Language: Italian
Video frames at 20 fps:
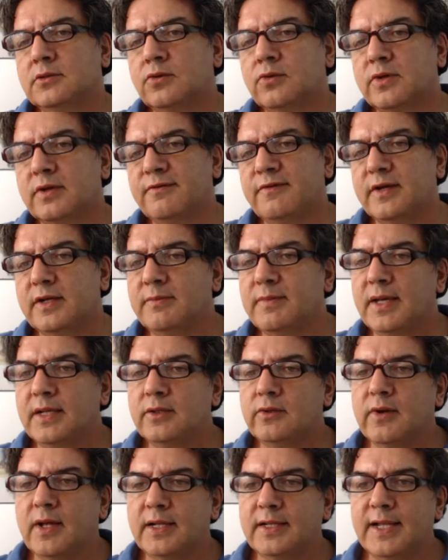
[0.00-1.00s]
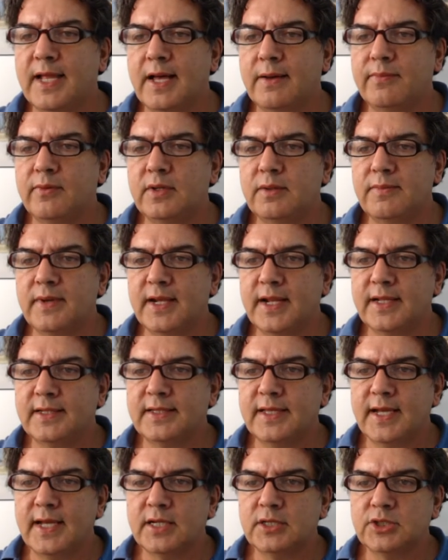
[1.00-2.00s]
un riferimento al Napoli,
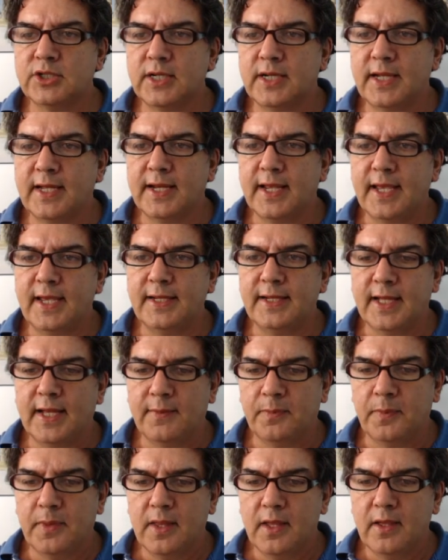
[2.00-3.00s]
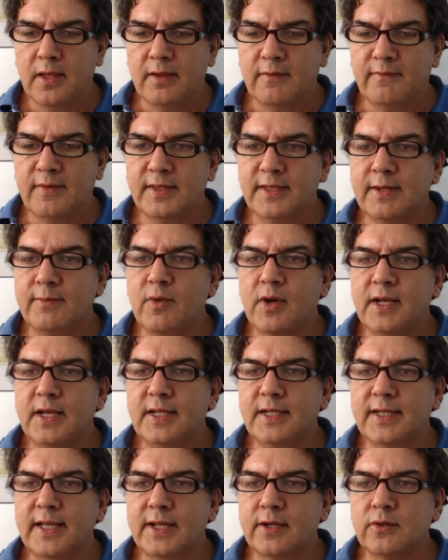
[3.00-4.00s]
Merette cancella Reina, vedremo
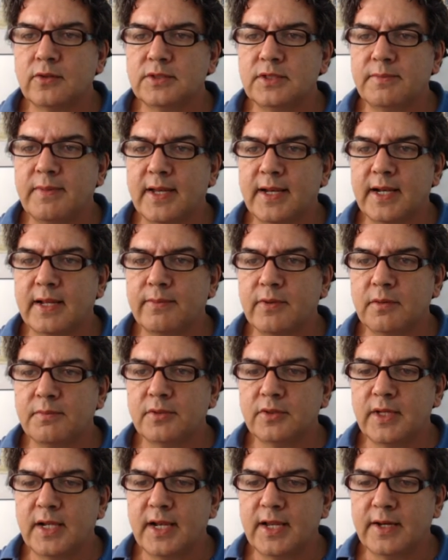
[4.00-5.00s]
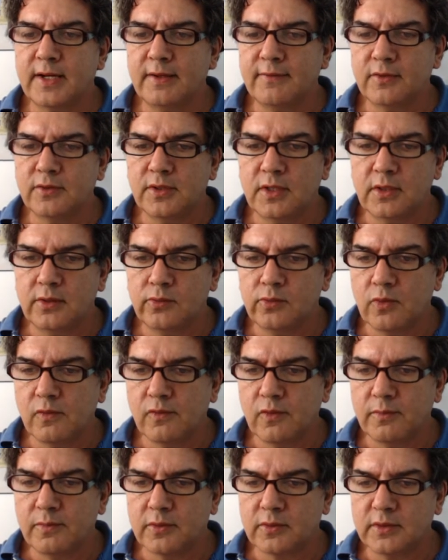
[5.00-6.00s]
all'interno si parla proprio dell'arrivo del
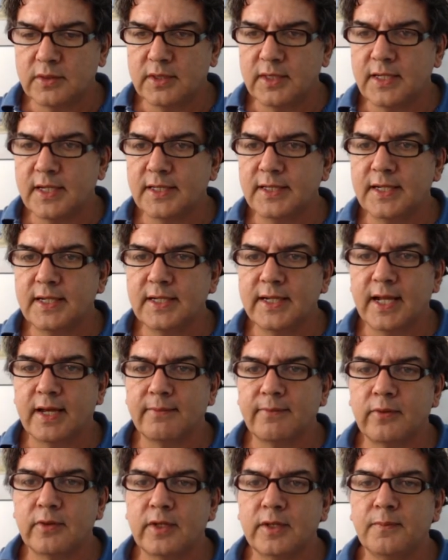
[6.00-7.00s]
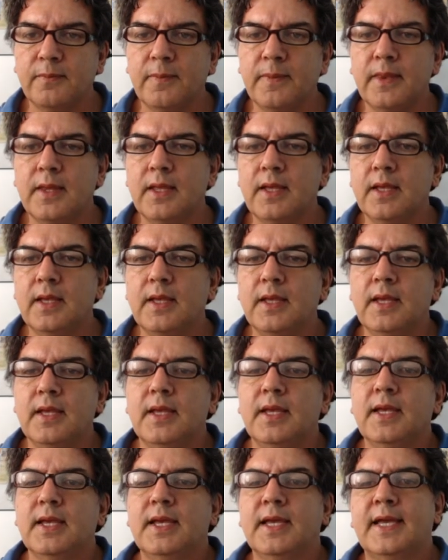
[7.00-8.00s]
nuovo portiere del Napoli.
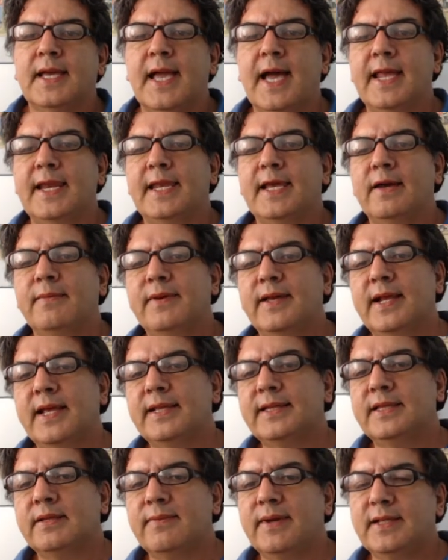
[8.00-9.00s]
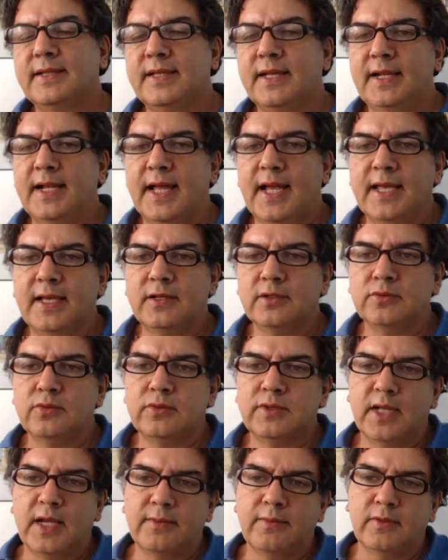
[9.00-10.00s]
Carica Merette mette il like
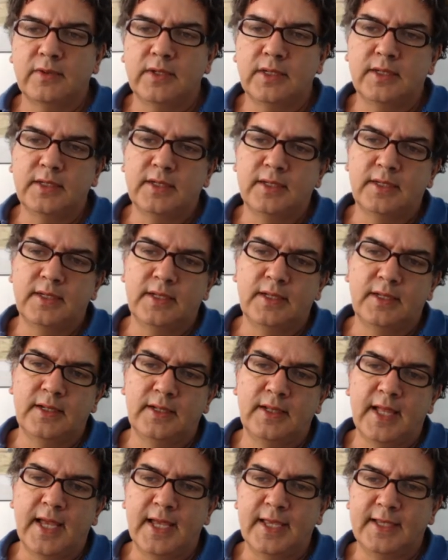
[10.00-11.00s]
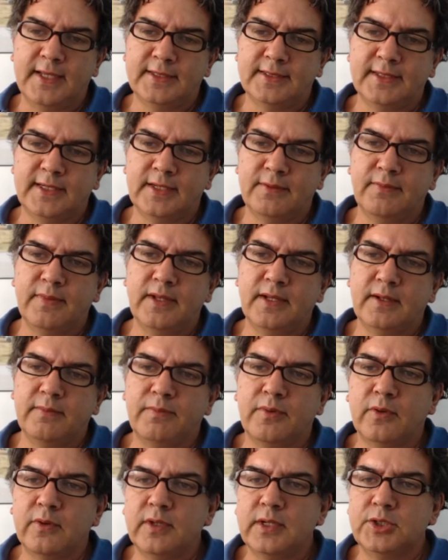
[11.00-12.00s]
sul Napoli e il like sarebbe il
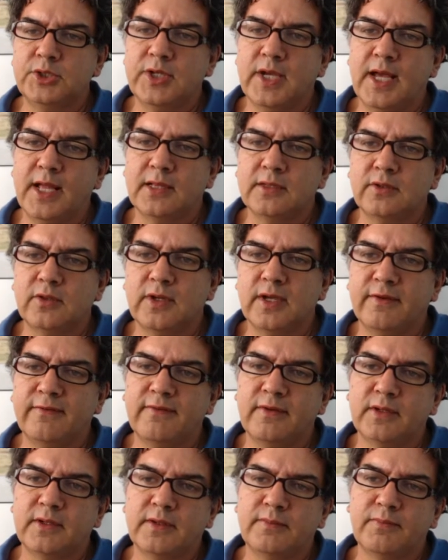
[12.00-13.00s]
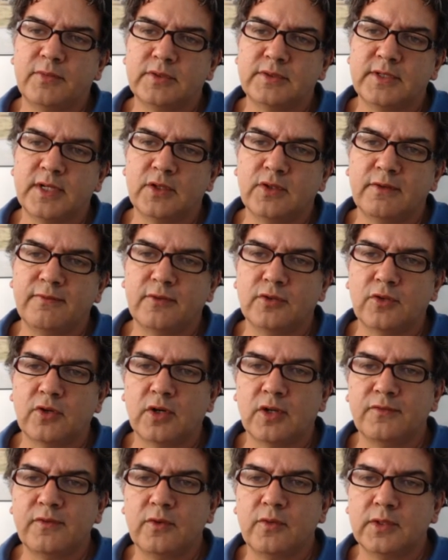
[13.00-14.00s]
pollice alto che avrebbero mostrato i
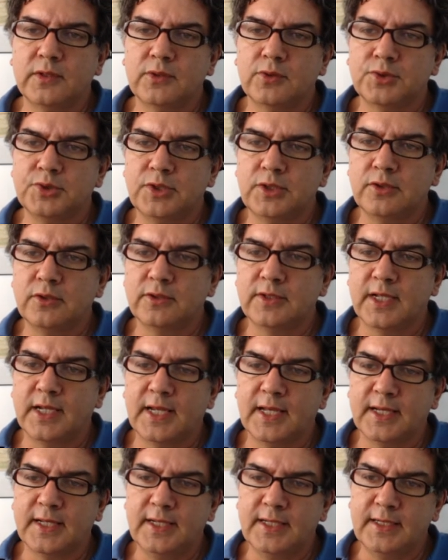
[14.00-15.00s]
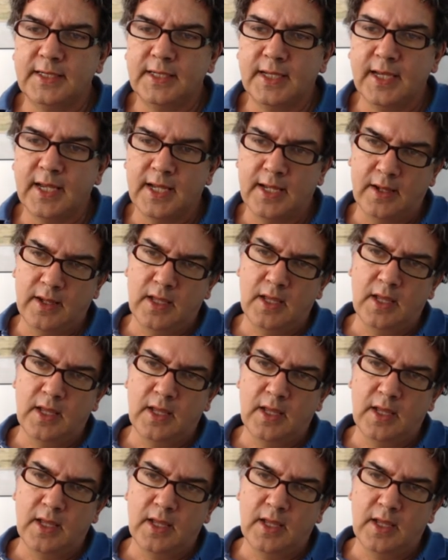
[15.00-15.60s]
fotografi quando è uscito dalla clinica